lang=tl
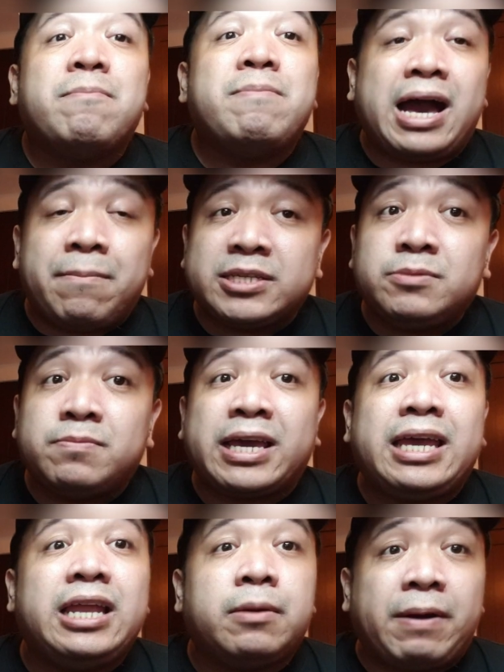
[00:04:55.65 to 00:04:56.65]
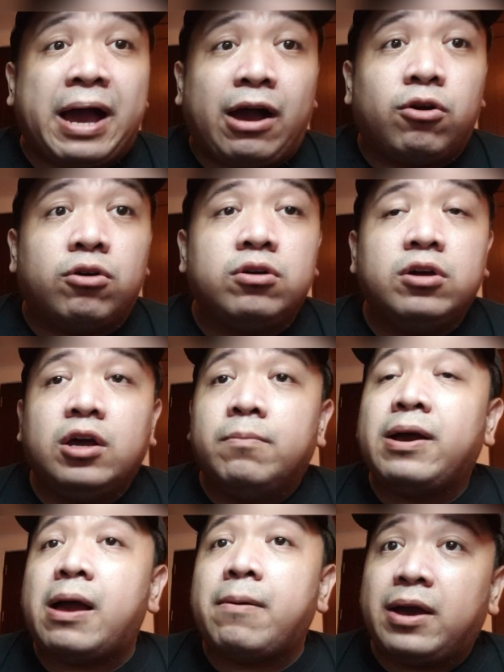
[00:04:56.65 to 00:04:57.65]
baka mas makikinig pa ako
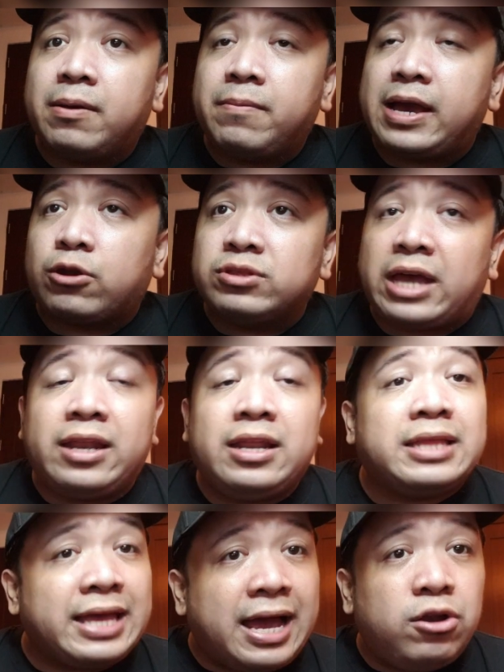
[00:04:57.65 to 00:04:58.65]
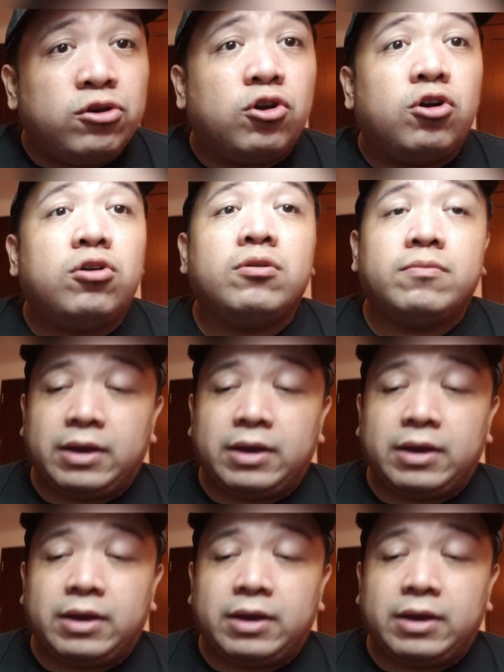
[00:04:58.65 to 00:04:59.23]
maka magkaroon tayo ng dialogo, oh.